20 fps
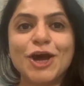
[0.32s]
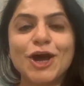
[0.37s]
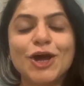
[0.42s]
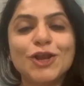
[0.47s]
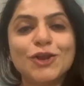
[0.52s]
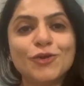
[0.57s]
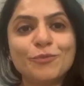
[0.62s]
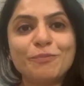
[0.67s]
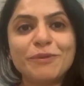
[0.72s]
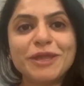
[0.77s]

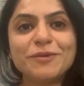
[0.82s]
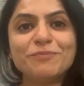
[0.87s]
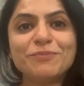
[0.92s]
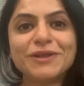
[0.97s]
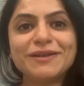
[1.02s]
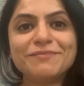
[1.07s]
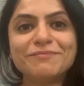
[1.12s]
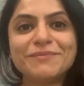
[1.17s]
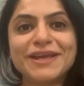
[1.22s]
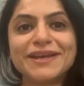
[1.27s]
हेलो
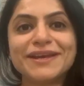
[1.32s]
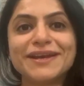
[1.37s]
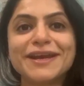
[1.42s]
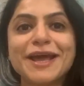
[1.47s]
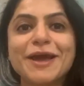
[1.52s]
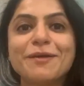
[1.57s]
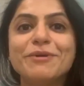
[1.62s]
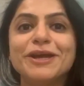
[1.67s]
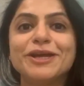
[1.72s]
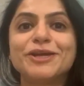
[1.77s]
पीपल मेरा
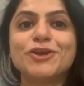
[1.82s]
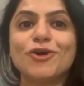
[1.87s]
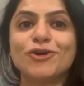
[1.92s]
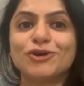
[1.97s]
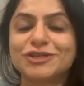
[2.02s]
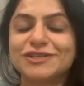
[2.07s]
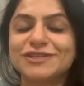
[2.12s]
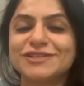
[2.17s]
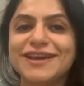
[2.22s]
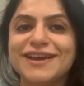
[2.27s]
नाम है
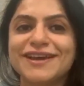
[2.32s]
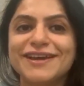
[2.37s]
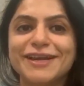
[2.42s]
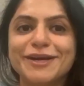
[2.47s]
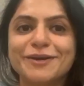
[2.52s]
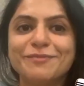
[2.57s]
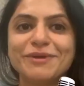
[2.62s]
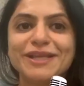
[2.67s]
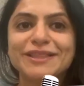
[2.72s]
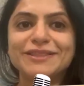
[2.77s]
डॉक्टर सारिका
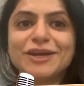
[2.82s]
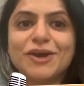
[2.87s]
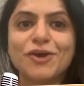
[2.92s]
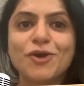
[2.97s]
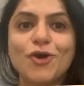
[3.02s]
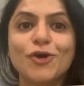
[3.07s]
मेहता